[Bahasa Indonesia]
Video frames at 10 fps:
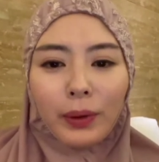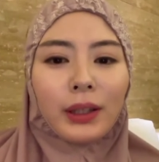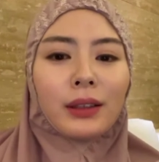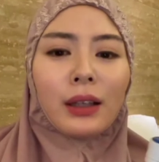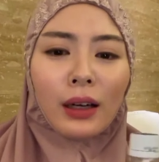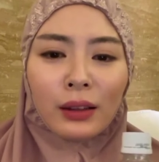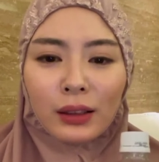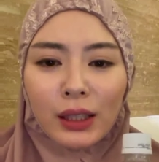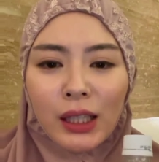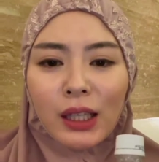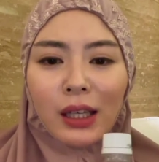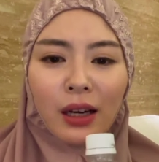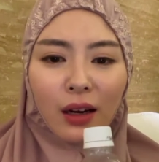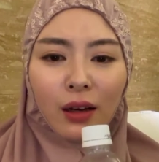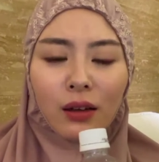kok pakai tangan
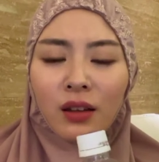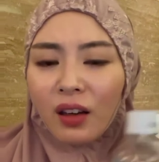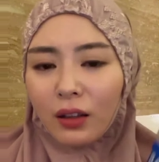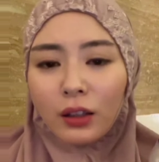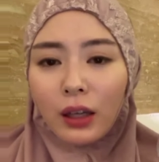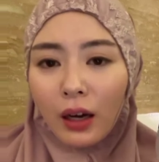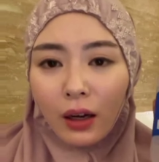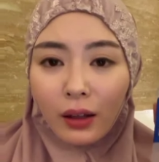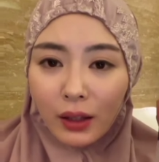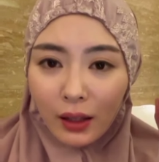kiri kak enggak ini tangan